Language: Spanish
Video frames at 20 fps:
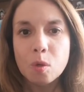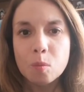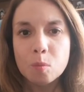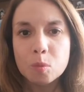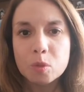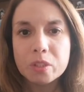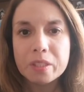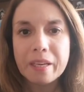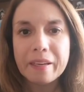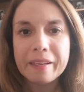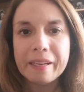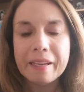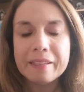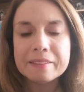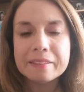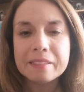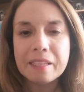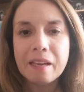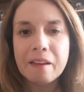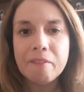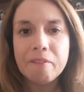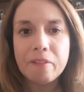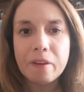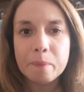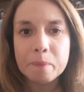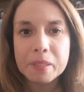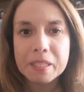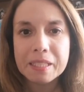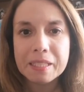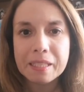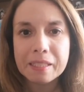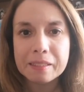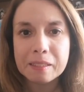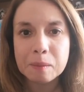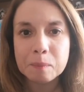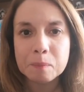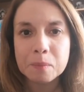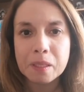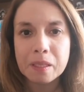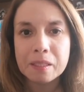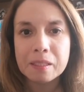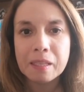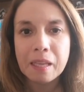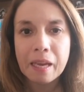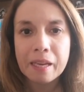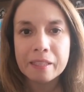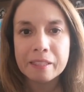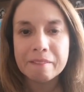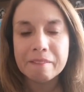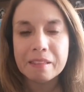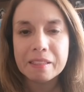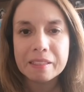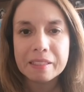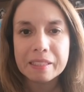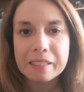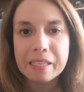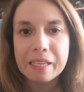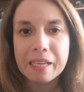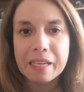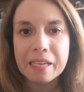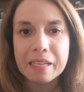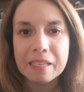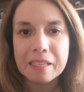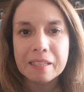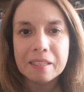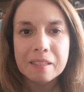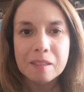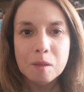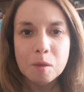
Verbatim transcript: Muchas gracias familia también a nivel general.